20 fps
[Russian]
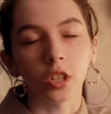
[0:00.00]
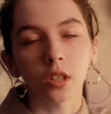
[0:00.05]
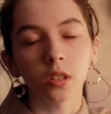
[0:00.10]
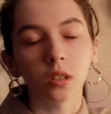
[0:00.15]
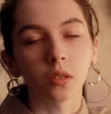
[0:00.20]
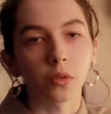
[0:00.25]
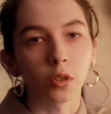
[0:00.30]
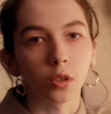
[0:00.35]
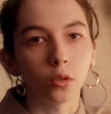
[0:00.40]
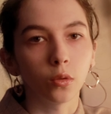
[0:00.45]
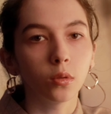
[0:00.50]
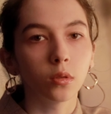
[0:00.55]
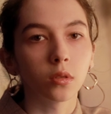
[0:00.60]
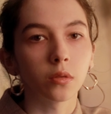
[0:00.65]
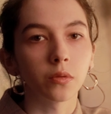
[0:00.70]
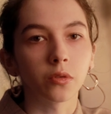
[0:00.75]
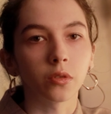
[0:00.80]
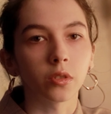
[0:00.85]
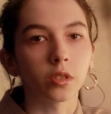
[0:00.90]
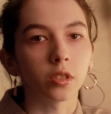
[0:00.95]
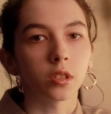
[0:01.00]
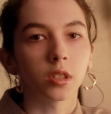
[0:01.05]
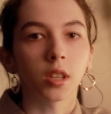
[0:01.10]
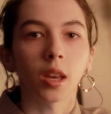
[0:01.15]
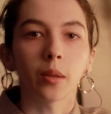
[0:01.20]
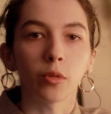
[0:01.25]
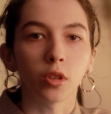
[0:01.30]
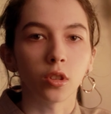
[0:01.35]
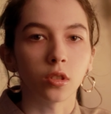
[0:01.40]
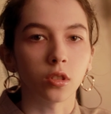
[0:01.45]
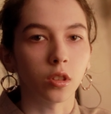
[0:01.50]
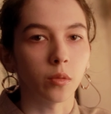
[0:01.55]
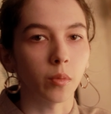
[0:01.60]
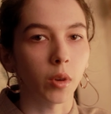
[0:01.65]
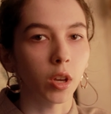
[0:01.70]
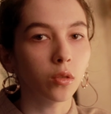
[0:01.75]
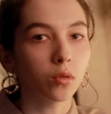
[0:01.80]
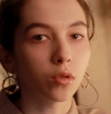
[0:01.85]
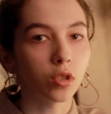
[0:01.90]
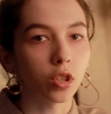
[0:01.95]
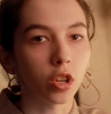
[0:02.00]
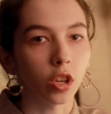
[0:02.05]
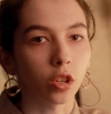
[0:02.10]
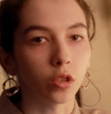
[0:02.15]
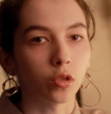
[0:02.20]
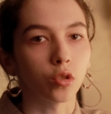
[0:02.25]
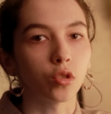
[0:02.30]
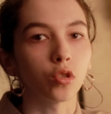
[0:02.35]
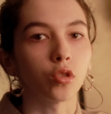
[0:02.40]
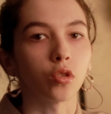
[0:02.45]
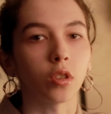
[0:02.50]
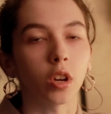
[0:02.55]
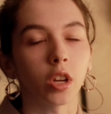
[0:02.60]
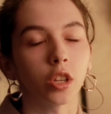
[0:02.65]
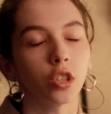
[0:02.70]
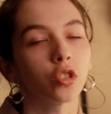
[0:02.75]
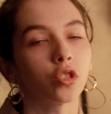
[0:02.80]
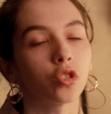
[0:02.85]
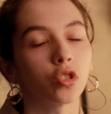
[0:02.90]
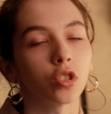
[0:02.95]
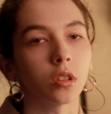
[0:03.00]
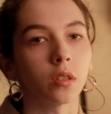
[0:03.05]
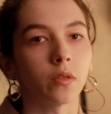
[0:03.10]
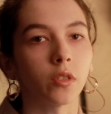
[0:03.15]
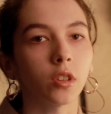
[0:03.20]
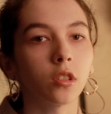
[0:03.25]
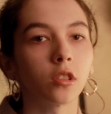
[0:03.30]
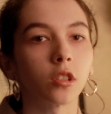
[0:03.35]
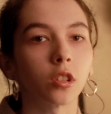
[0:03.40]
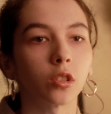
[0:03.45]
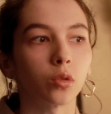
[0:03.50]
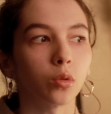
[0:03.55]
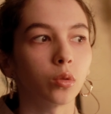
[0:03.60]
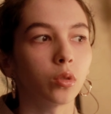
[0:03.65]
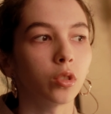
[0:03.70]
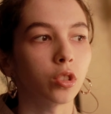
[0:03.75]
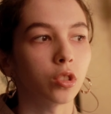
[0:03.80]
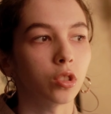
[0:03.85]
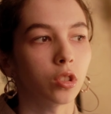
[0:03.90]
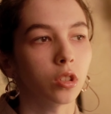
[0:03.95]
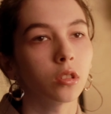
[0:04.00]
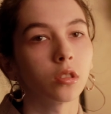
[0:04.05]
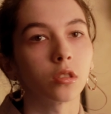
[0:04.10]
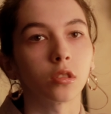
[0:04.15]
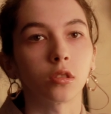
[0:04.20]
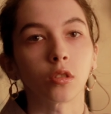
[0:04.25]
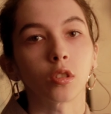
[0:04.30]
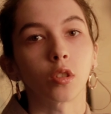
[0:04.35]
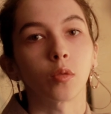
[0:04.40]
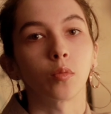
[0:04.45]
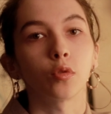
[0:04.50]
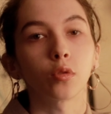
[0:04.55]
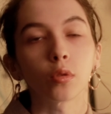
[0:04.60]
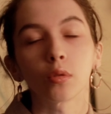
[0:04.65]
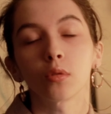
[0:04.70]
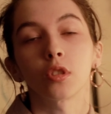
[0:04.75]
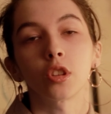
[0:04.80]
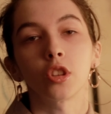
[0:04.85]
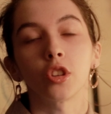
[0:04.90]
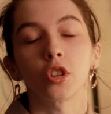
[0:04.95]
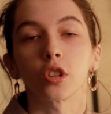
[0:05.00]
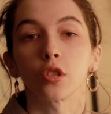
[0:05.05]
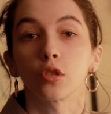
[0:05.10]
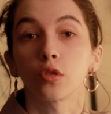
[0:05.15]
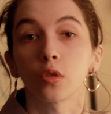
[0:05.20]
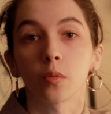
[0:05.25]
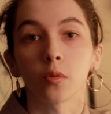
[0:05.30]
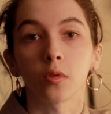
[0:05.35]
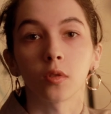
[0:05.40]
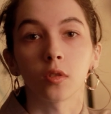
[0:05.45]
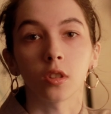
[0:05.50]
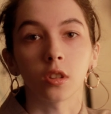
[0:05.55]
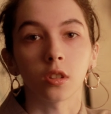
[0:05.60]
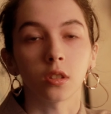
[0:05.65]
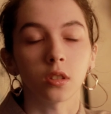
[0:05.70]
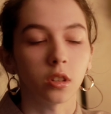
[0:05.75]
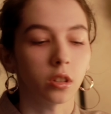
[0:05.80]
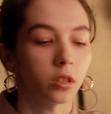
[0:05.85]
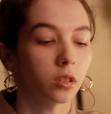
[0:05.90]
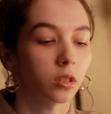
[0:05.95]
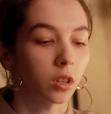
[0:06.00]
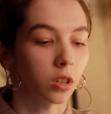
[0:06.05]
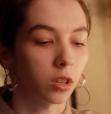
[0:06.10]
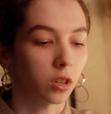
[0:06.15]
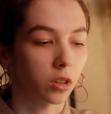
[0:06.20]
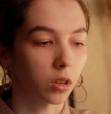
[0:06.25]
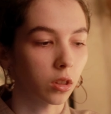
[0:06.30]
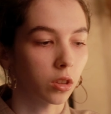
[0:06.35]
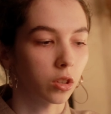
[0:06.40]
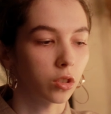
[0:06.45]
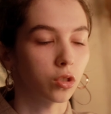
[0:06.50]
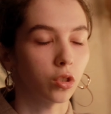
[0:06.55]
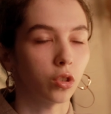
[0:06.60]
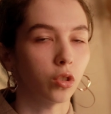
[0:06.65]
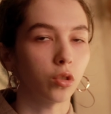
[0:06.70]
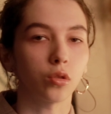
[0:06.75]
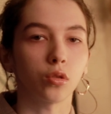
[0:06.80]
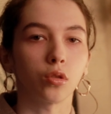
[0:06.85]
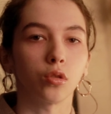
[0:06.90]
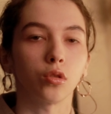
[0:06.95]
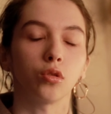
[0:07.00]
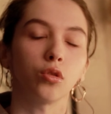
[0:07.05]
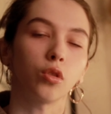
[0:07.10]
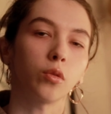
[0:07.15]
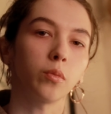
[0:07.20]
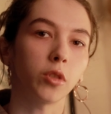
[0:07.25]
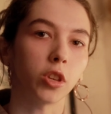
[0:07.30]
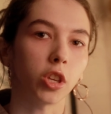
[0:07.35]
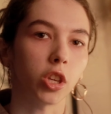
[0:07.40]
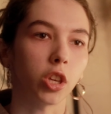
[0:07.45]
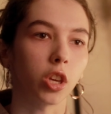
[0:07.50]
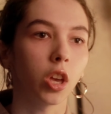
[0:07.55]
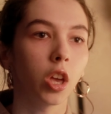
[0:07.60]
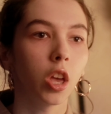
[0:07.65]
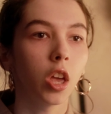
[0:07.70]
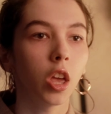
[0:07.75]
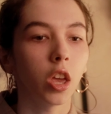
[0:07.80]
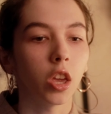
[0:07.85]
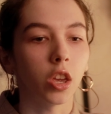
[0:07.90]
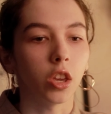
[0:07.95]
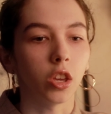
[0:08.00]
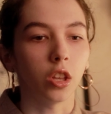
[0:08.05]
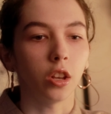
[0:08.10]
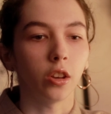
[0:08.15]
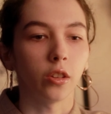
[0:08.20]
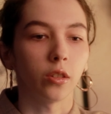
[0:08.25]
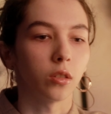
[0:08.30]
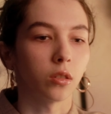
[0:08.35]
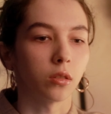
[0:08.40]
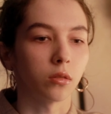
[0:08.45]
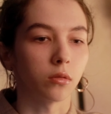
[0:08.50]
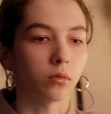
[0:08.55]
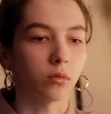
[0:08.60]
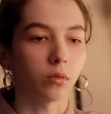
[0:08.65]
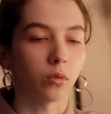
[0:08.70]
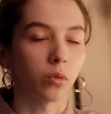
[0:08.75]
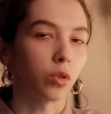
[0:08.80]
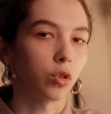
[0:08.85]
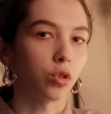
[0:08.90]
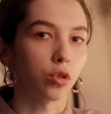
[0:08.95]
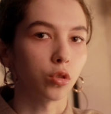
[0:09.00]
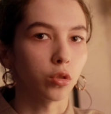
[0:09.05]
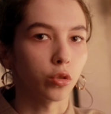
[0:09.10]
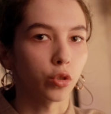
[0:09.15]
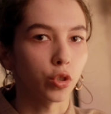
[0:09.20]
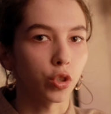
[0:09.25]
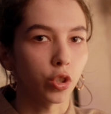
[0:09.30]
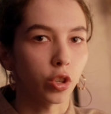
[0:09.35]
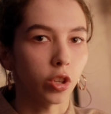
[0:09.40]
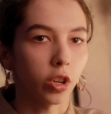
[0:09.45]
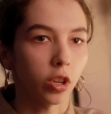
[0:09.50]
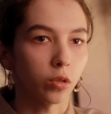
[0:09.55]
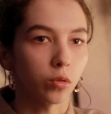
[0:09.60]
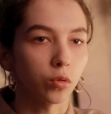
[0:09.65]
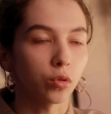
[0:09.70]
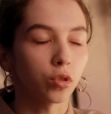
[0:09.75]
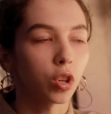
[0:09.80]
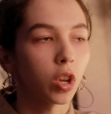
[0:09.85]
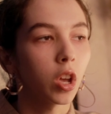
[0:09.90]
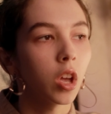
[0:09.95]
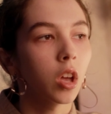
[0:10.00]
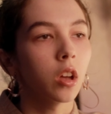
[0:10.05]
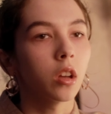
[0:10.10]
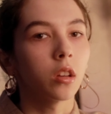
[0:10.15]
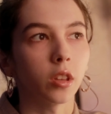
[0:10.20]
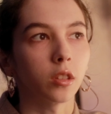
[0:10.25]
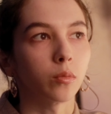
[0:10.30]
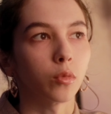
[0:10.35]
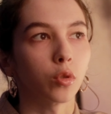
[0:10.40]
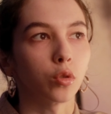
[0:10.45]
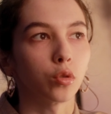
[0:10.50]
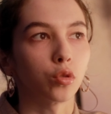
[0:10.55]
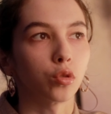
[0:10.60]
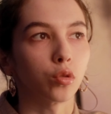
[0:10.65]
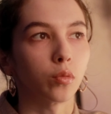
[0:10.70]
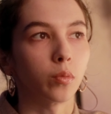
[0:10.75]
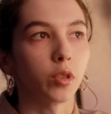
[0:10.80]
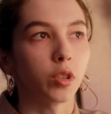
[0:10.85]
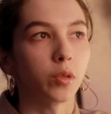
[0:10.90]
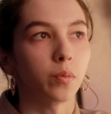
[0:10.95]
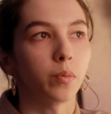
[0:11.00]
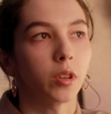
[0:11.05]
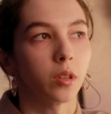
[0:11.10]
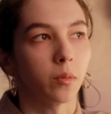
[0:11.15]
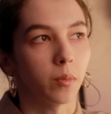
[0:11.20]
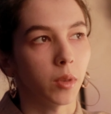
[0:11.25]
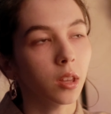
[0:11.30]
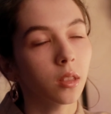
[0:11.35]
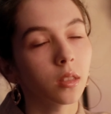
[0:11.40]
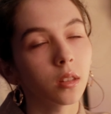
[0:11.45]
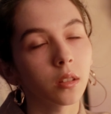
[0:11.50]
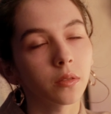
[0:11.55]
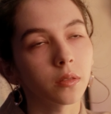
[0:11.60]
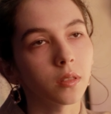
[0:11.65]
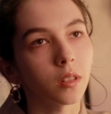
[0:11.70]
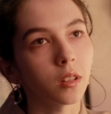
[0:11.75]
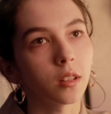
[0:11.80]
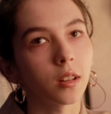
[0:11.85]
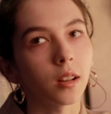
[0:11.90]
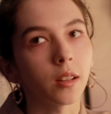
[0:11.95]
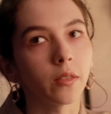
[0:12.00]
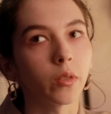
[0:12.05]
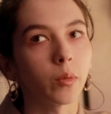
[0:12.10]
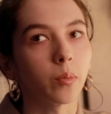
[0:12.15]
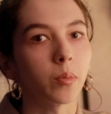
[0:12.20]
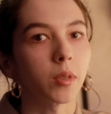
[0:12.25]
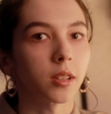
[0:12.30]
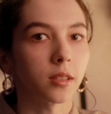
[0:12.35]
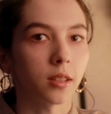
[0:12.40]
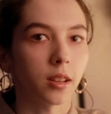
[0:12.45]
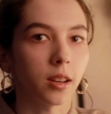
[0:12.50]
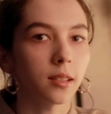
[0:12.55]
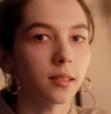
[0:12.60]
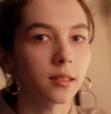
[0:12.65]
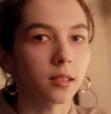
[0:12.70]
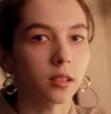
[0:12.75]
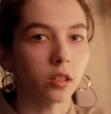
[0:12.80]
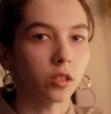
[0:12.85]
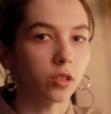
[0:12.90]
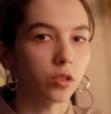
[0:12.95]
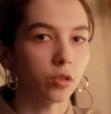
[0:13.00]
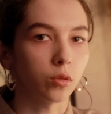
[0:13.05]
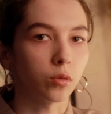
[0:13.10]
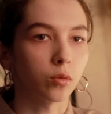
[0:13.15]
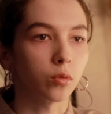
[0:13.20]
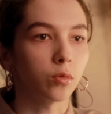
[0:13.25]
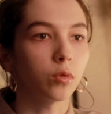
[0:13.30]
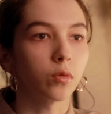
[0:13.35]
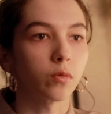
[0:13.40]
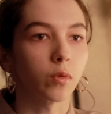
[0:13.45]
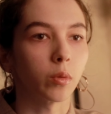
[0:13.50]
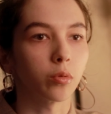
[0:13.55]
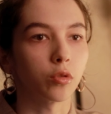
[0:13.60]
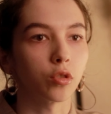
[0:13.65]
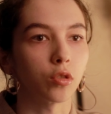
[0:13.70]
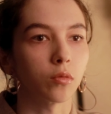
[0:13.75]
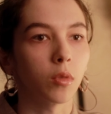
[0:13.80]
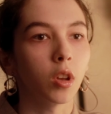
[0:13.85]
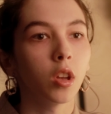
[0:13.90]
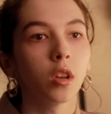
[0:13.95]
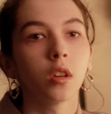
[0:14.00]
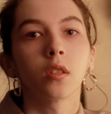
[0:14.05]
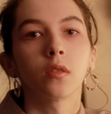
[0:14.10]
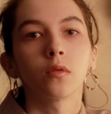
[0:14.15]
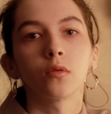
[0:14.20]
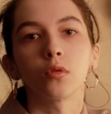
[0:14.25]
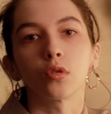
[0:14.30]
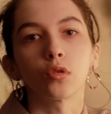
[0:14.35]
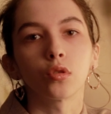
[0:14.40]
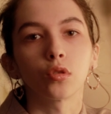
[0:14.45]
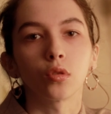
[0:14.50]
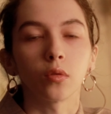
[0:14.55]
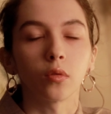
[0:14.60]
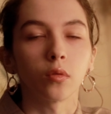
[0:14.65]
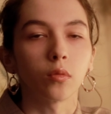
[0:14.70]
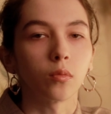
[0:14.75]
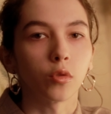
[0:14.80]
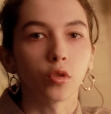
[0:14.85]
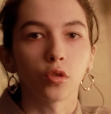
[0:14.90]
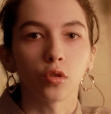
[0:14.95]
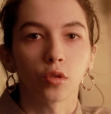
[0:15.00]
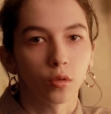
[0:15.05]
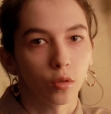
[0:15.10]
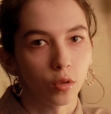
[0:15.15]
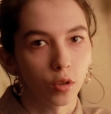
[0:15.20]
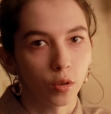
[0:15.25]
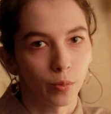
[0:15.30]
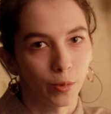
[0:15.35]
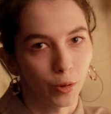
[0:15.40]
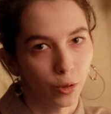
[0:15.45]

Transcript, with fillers: Часто фотографы сами не занимаются ретушью, а ищут человека, который сделает эту работу за них, особенно если это какие-то серьезные съемки или очень сложная ретушь. Это может быть предметная фотография, портрет, архитектура, в общем, все, что можно только